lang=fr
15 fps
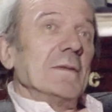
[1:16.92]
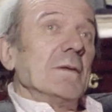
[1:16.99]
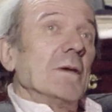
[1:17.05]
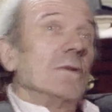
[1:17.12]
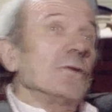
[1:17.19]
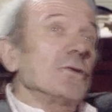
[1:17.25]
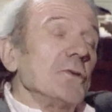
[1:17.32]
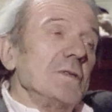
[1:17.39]

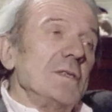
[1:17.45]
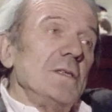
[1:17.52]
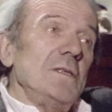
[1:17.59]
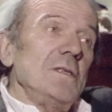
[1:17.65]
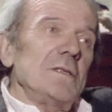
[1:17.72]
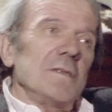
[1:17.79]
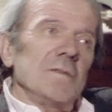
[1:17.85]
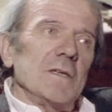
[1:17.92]
Alors, ceci
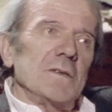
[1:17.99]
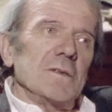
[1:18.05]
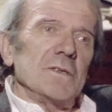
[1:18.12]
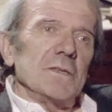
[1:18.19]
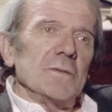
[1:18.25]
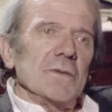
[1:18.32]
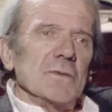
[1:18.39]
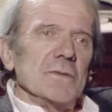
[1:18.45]
dit, c'est vrai que
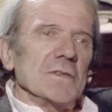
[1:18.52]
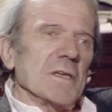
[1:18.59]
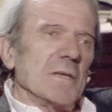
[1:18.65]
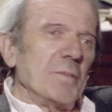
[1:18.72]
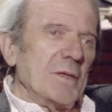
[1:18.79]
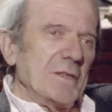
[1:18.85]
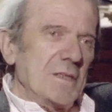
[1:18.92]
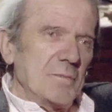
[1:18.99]
j'ai aucune
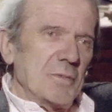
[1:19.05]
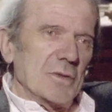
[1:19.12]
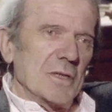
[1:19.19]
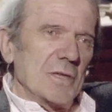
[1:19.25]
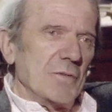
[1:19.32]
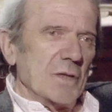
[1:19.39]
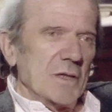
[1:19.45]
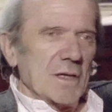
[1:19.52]
sympathie pour
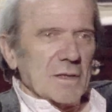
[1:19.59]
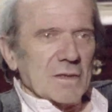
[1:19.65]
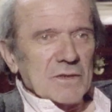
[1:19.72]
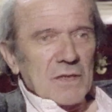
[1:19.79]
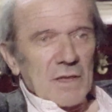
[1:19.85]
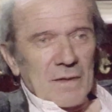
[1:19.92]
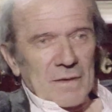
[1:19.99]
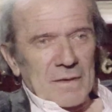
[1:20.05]
les voyages.